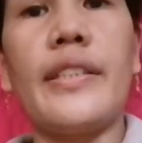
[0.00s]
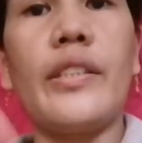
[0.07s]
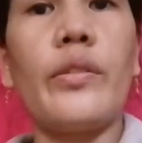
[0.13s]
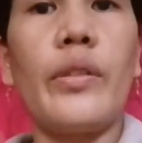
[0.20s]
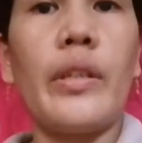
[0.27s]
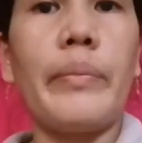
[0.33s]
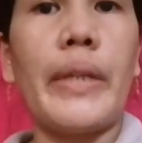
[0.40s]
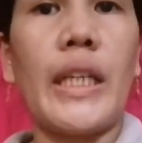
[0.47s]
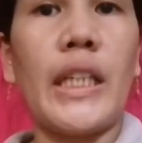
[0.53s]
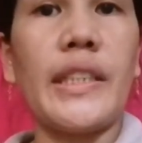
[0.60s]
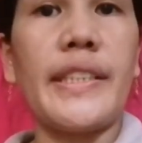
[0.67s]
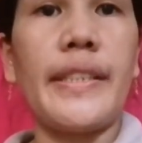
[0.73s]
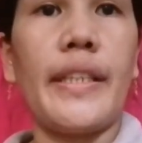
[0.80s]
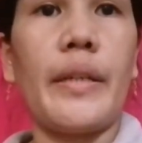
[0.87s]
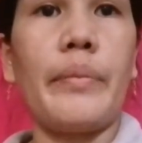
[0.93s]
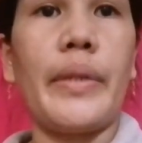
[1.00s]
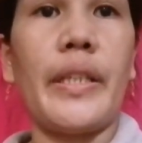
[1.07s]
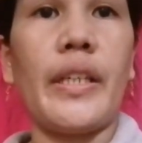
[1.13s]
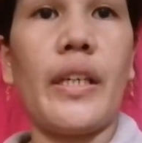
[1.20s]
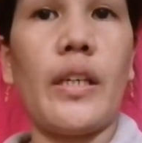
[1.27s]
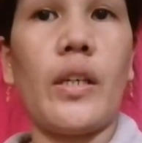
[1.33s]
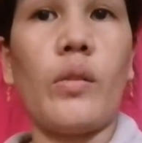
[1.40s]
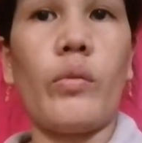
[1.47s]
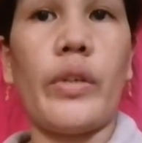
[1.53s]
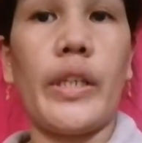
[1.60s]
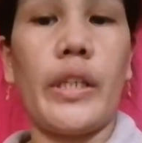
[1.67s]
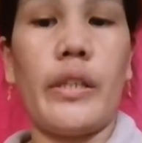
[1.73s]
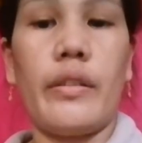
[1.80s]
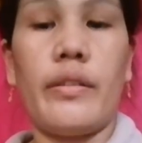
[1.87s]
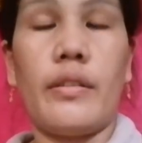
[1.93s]
Kasi yun naman ang sinabi ng
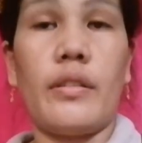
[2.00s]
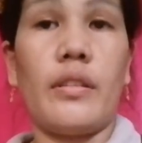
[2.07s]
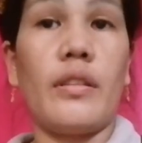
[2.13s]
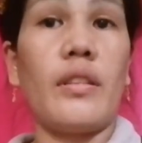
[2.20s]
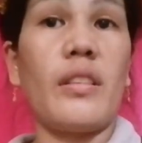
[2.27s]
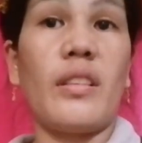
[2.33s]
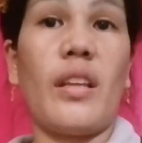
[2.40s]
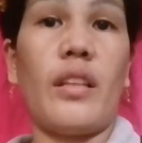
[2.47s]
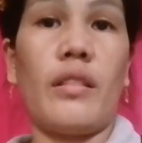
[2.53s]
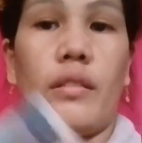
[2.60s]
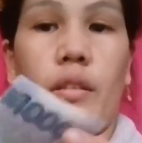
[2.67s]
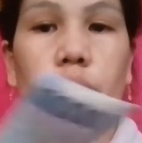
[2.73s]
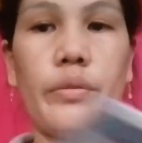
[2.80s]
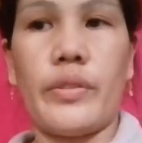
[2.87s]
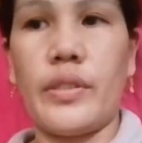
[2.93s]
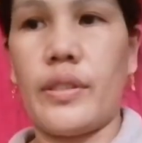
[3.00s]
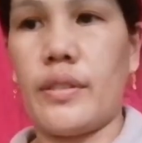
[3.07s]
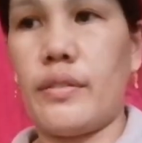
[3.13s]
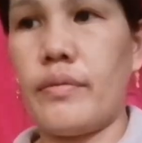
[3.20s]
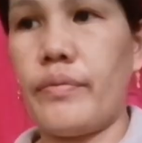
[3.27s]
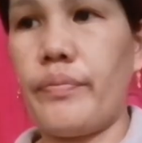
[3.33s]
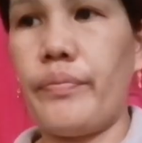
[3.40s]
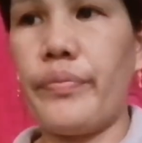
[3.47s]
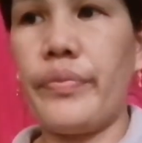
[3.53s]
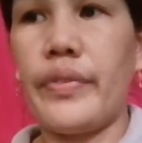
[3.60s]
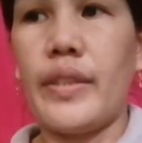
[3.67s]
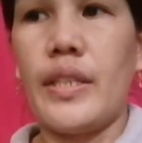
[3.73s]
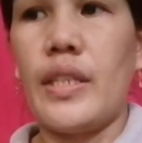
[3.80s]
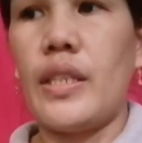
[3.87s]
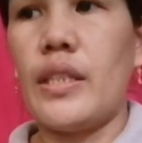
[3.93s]
kwan eh. 10,000.
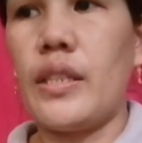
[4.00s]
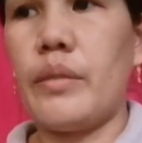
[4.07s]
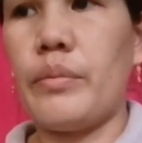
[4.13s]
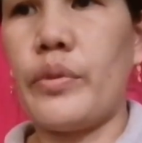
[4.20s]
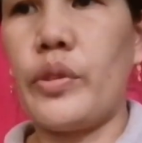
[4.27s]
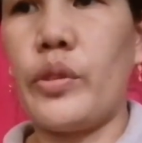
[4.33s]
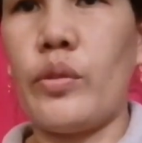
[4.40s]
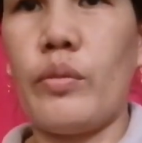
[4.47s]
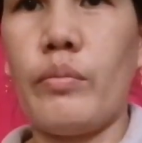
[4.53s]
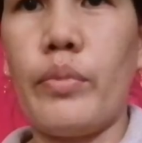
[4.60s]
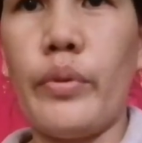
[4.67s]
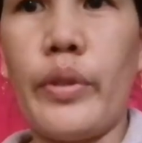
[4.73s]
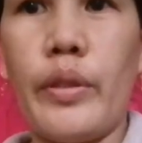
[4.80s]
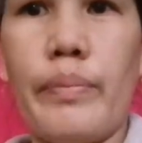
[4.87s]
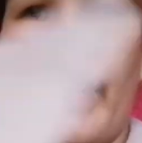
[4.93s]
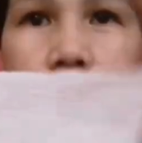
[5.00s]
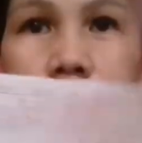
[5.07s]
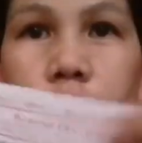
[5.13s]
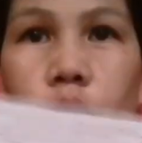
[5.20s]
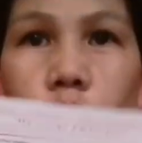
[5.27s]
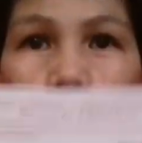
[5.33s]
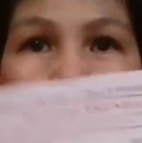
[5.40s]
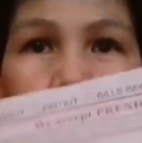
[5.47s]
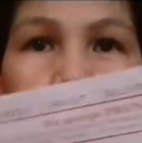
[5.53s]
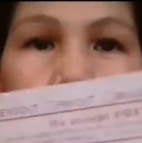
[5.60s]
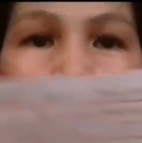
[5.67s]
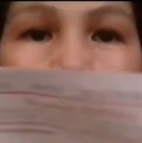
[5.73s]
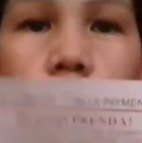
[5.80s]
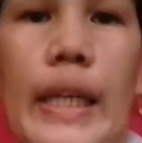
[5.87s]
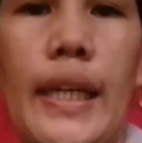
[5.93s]
Tapos yun. Buti pa ito.
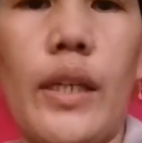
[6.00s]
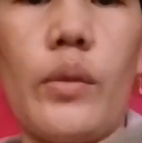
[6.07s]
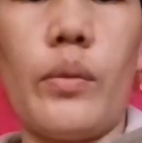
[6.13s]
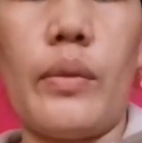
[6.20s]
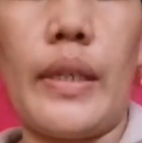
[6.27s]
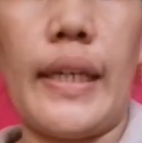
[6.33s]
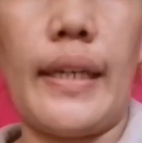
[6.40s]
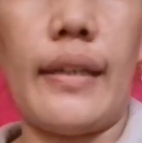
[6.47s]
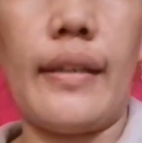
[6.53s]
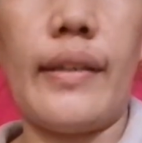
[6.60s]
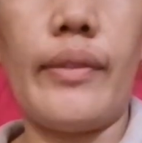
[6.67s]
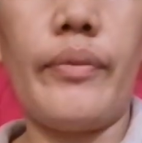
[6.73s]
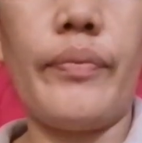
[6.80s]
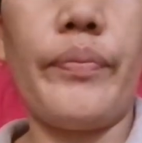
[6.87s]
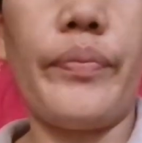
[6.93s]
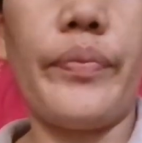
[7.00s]
Walang kulang.